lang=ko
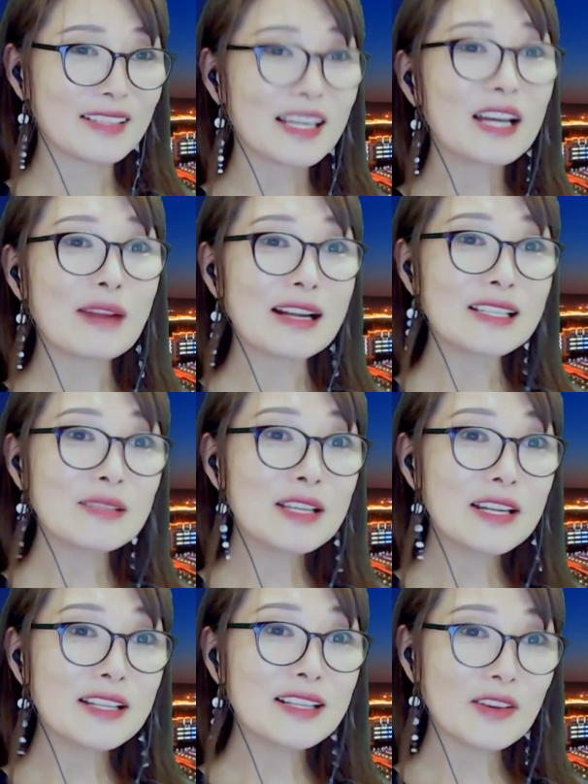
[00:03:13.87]
제가
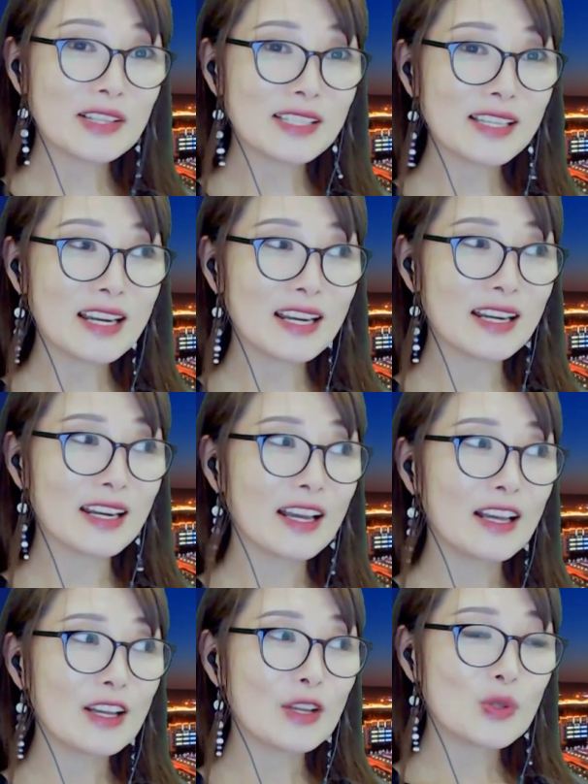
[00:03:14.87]
말씀드리는 것이
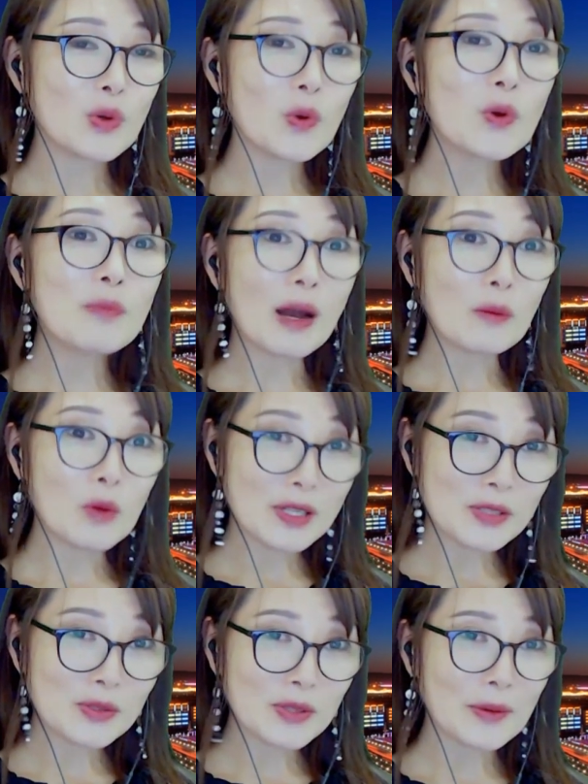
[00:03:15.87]
좋은
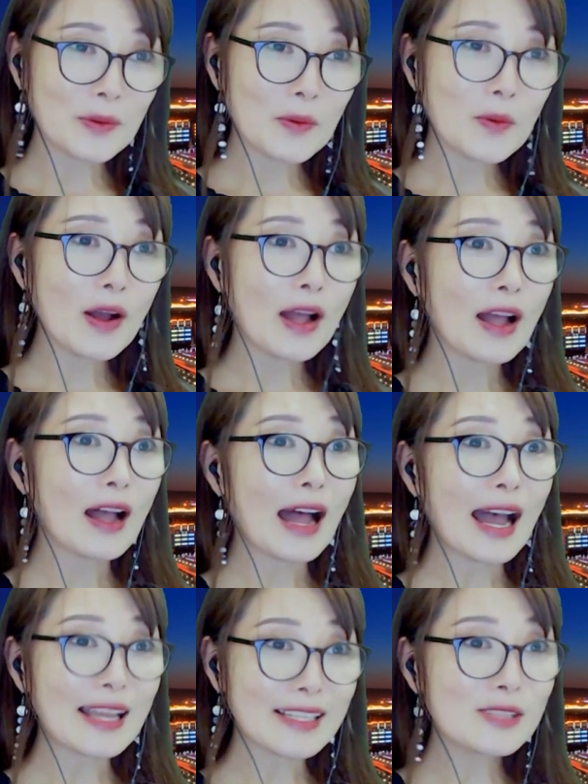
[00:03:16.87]
방법일 수도 있고
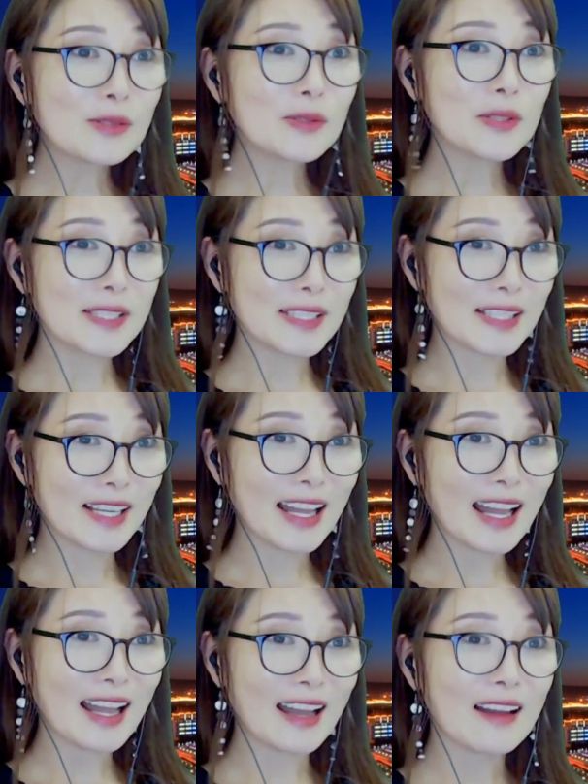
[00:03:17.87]
아닐 수도
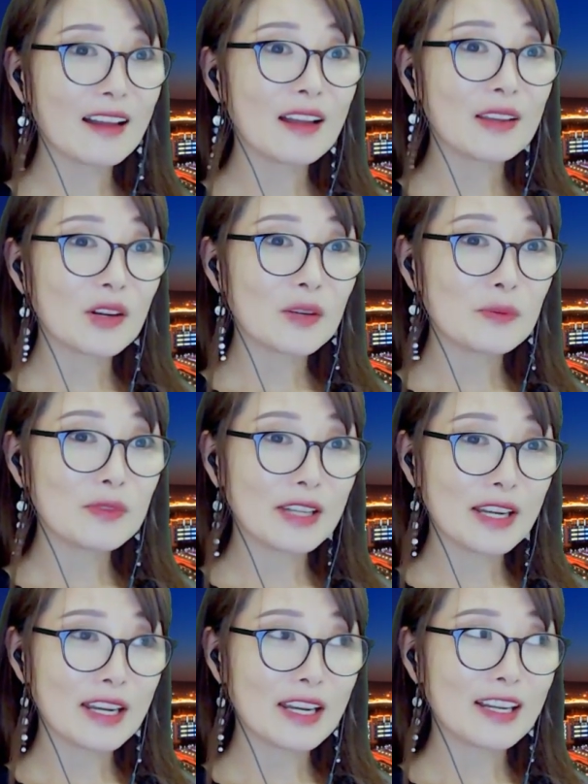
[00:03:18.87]
있으니까
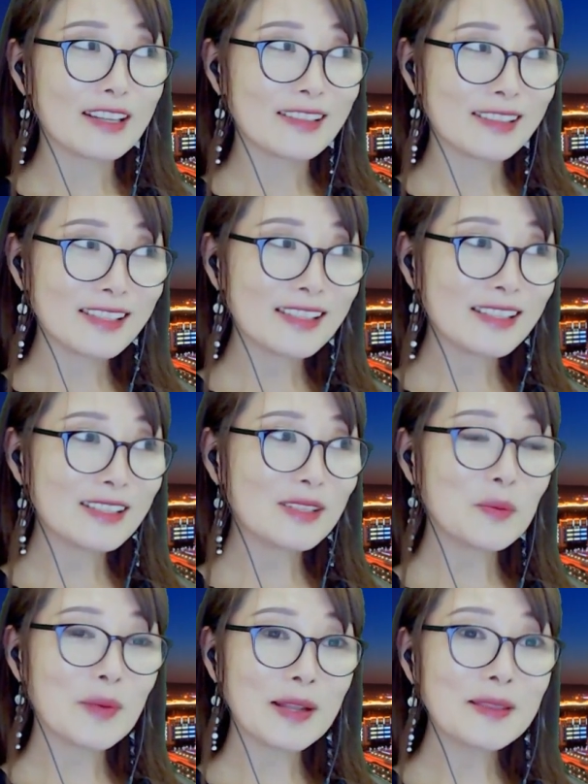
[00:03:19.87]
여러분들이
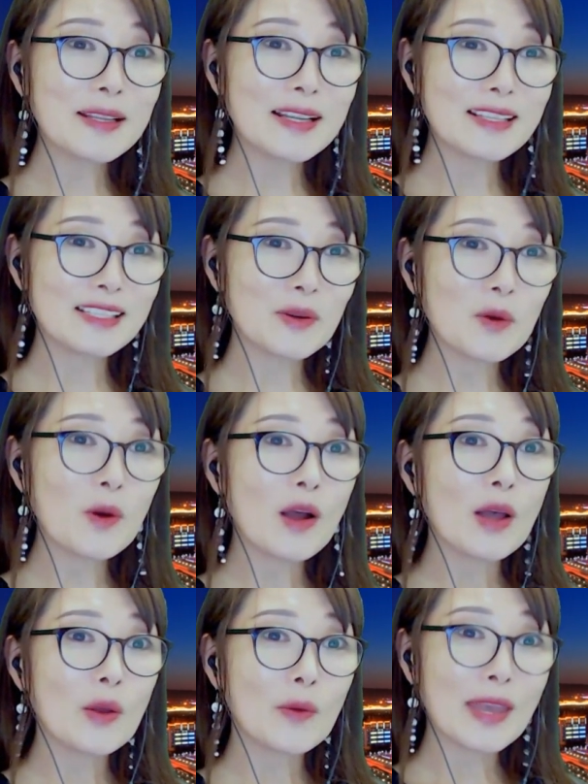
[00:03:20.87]
스스로 판단하시고
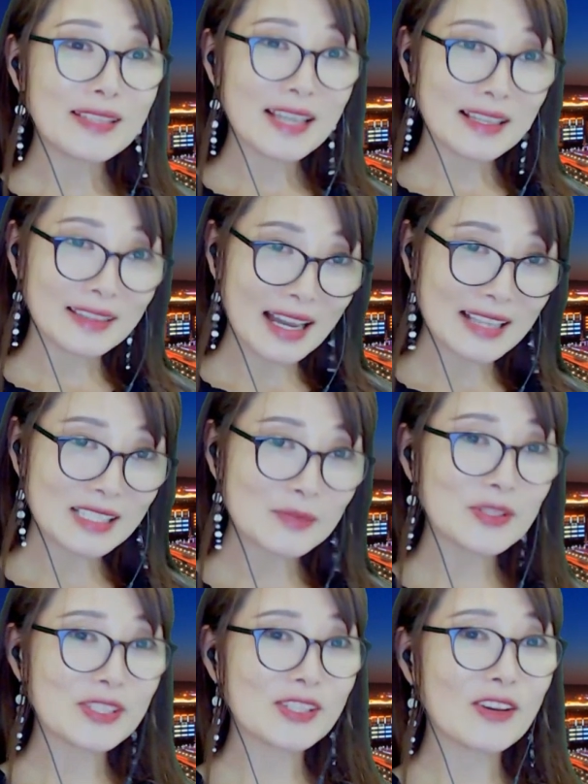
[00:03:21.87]
괜찮다
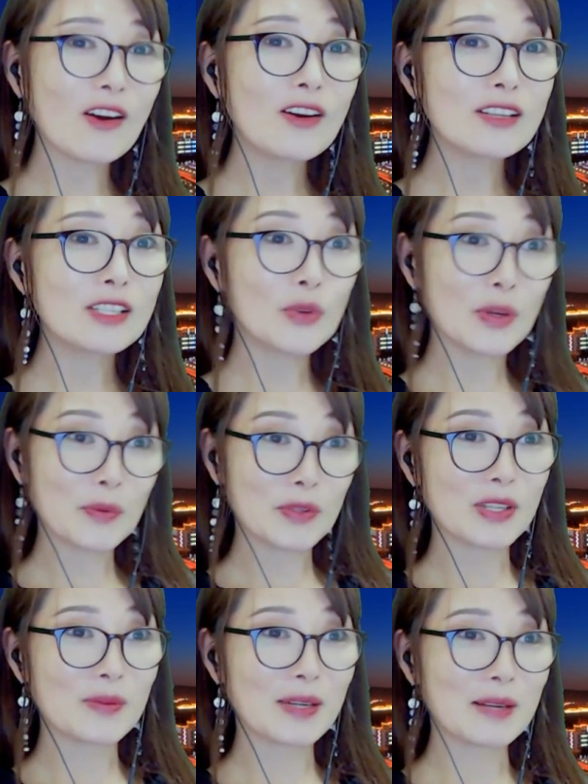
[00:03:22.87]
싶으신 거 시도해
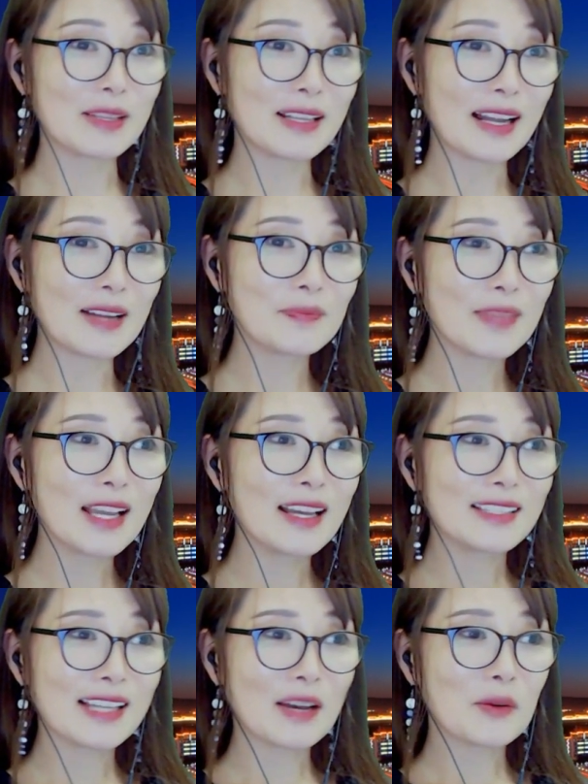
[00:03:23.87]
보시기 바랍니다.
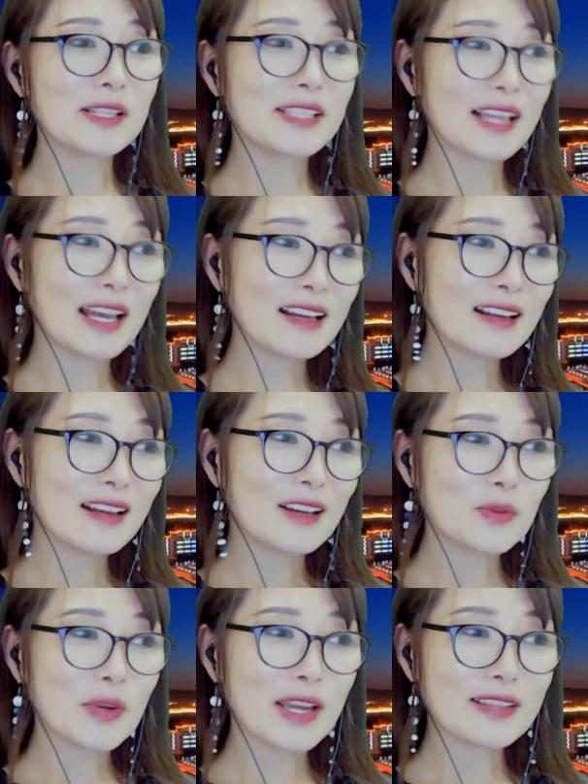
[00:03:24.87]
자, 오늘 제가
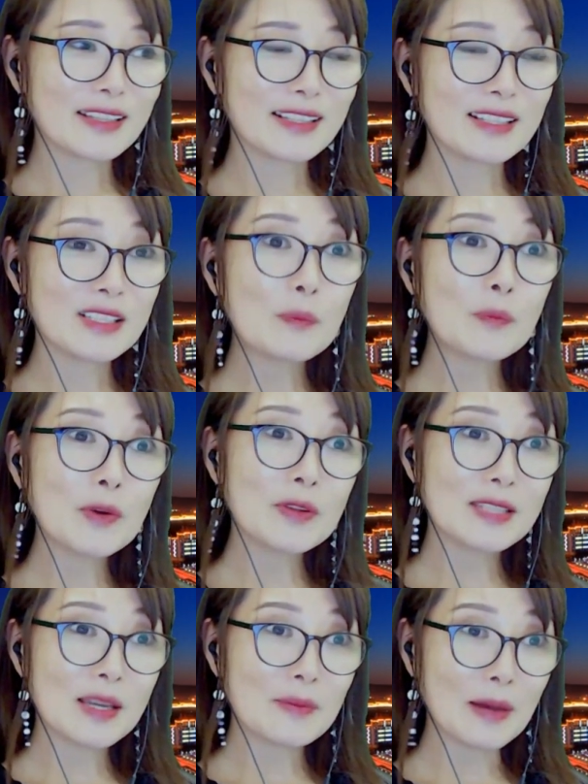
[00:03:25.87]
소개해드리는 첫
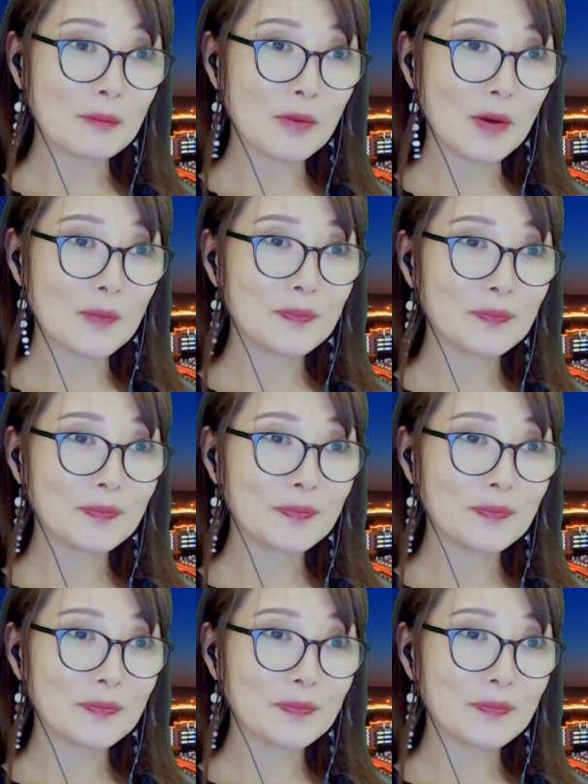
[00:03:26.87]
번째 방법.